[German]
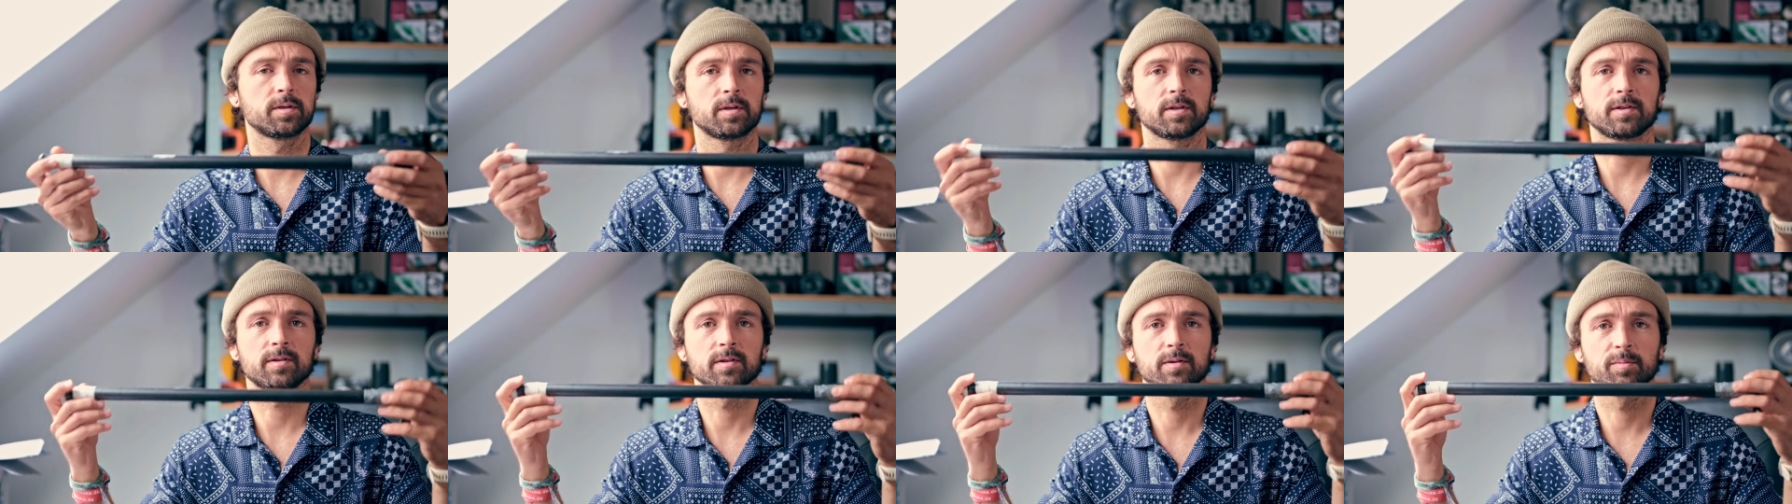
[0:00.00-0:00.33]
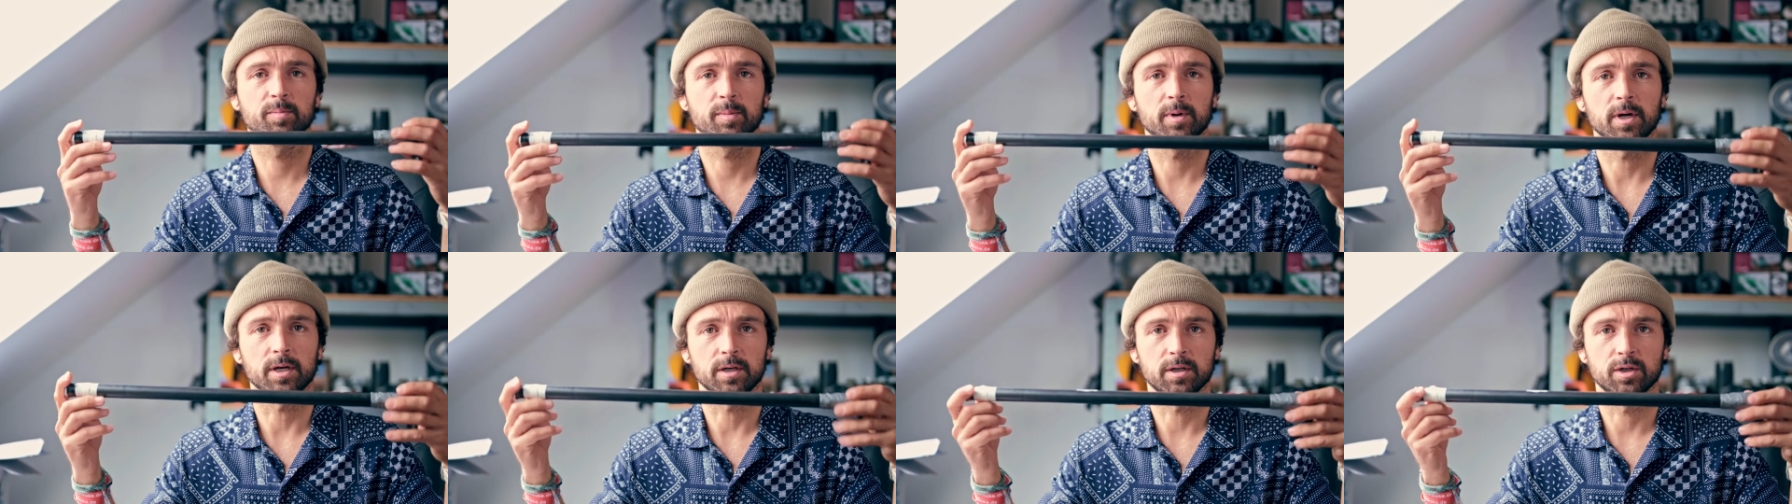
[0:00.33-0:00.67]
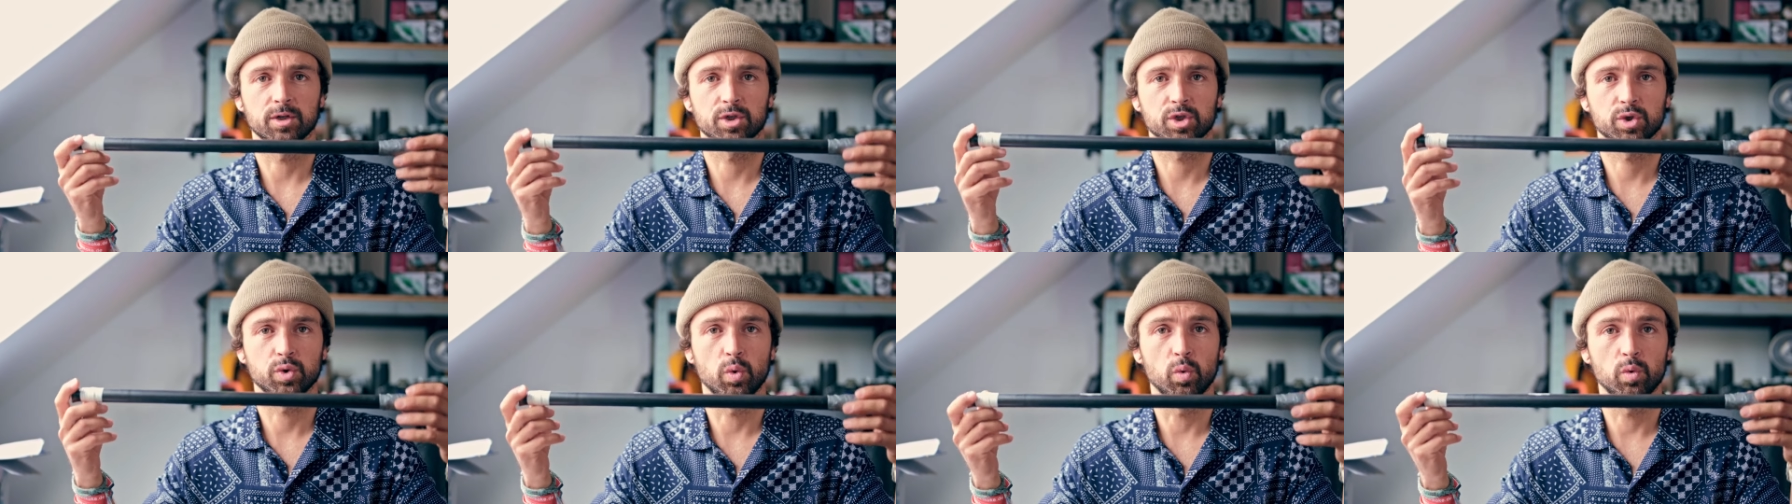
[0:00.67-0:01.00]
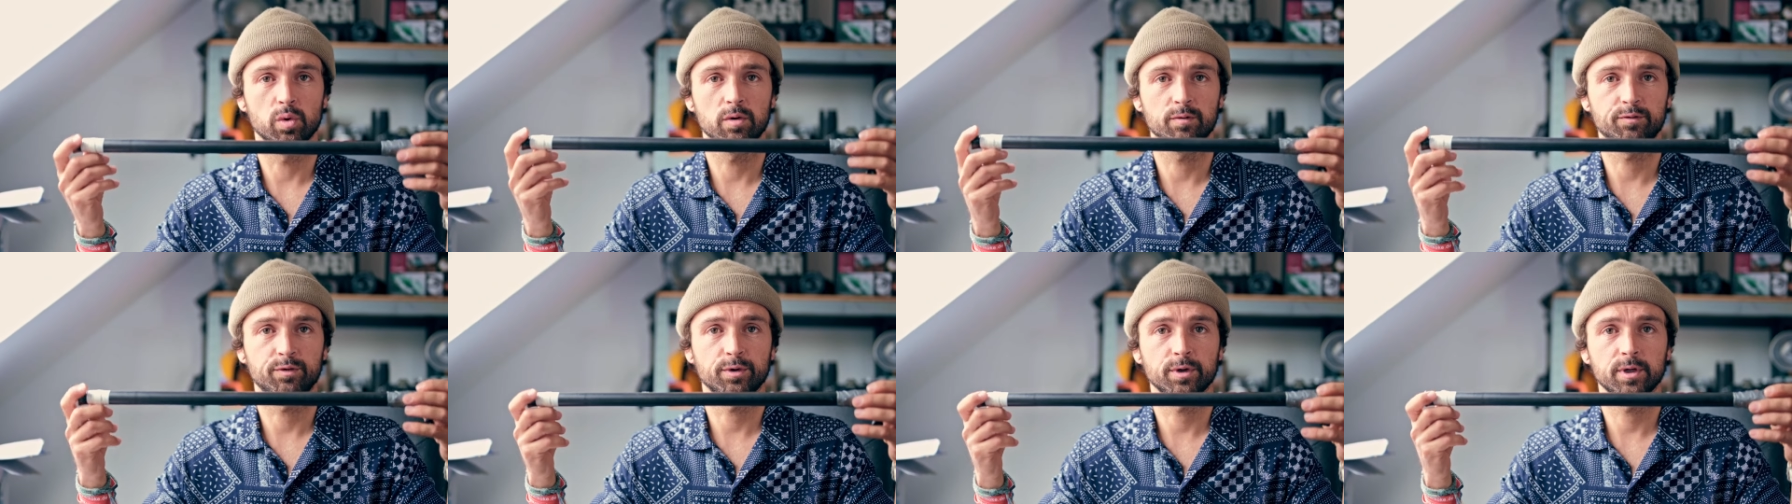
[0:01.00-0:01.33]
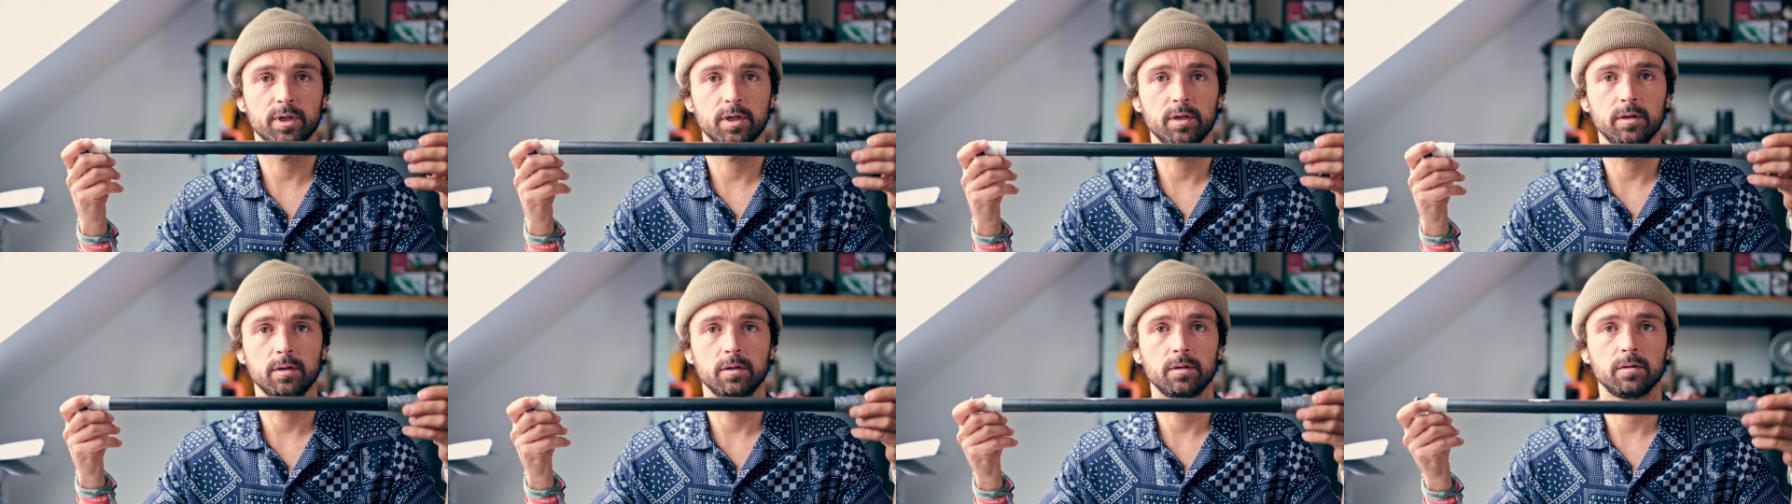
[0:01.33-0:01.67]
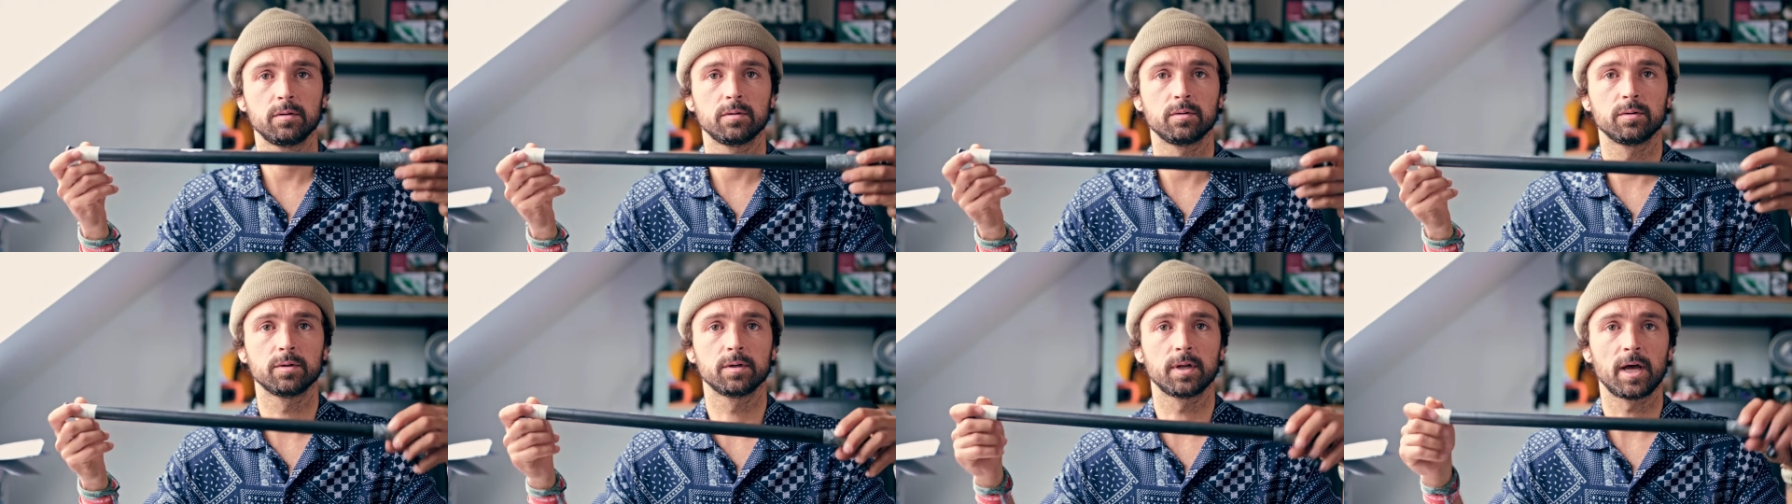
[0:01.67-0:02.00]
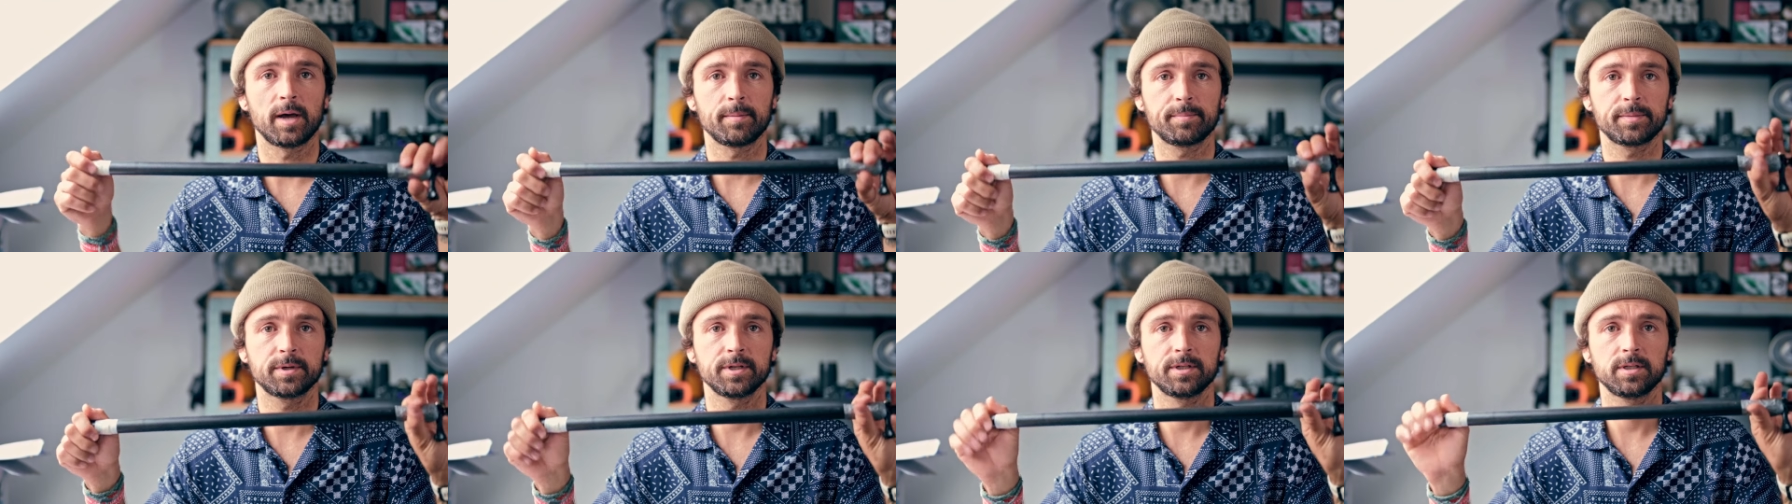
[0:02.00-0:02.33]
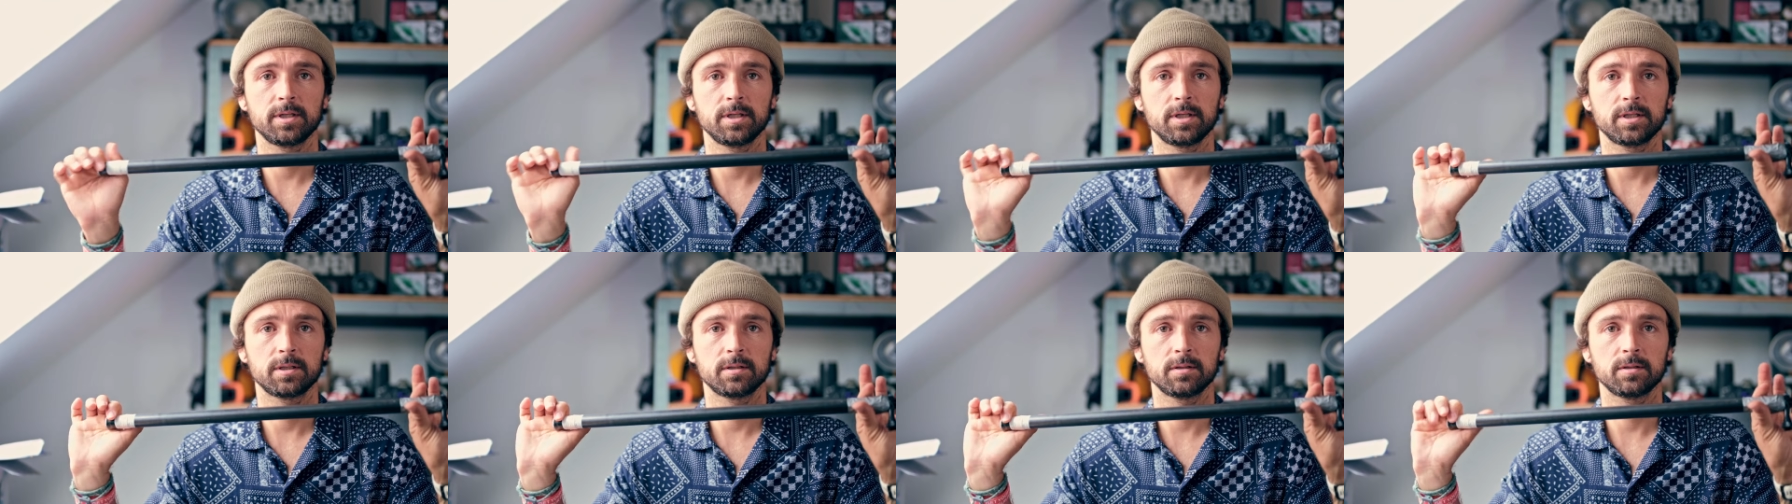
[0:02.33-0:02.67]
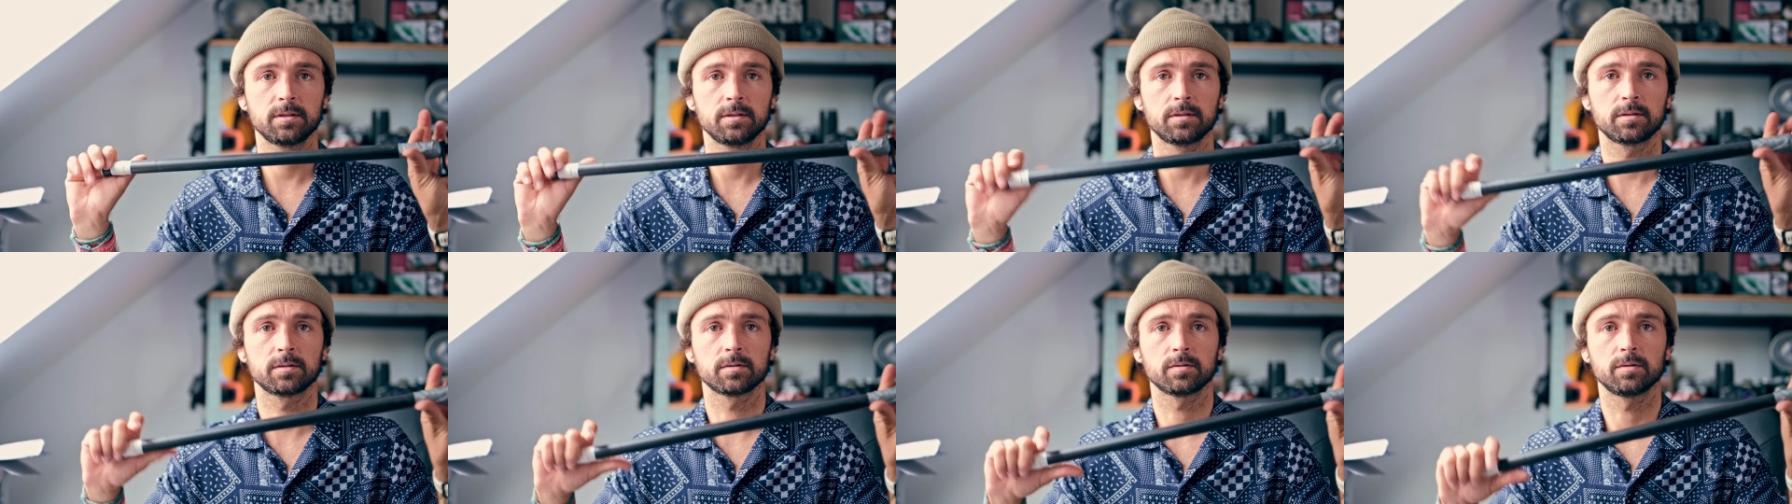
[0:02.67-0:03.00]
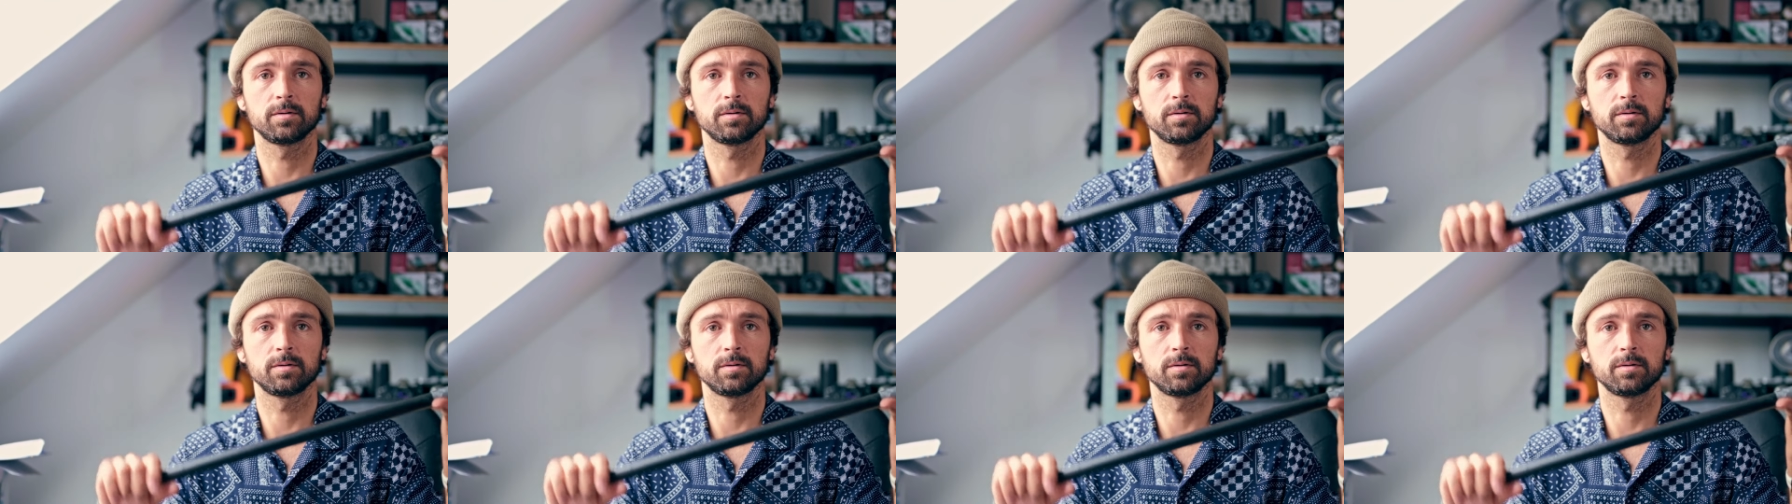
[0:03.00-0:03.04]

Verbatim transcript: Das ist praktisch hohl von innen und abgedichtet.